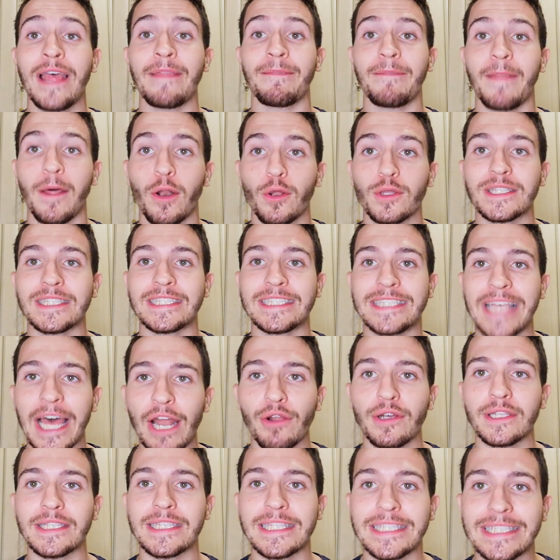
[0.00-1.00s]
dallo
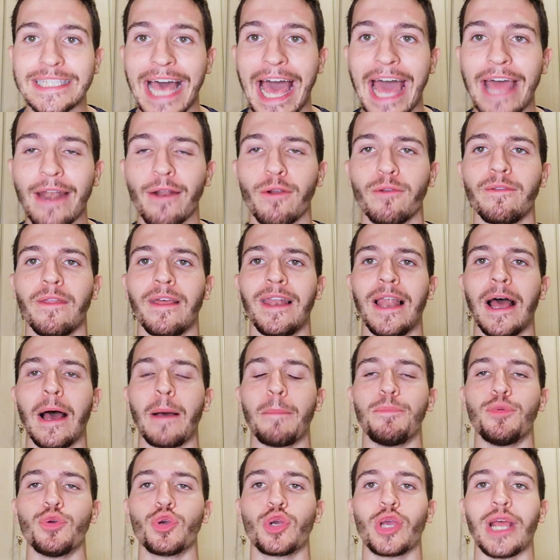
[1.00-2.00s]
0-0
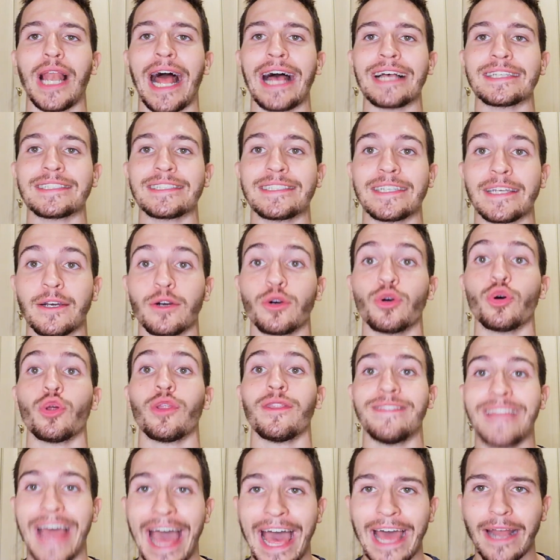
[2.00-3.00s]
nel più classico
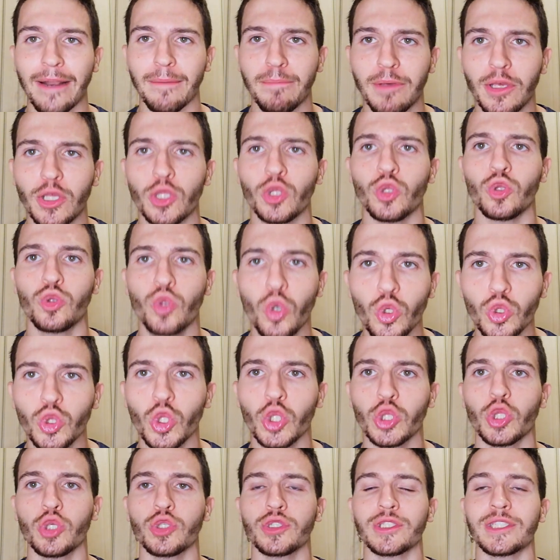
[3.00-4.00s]
derby
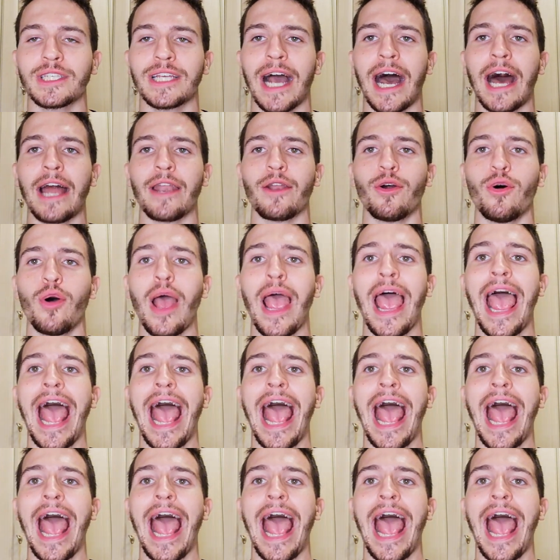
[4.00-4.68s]
tutto toscano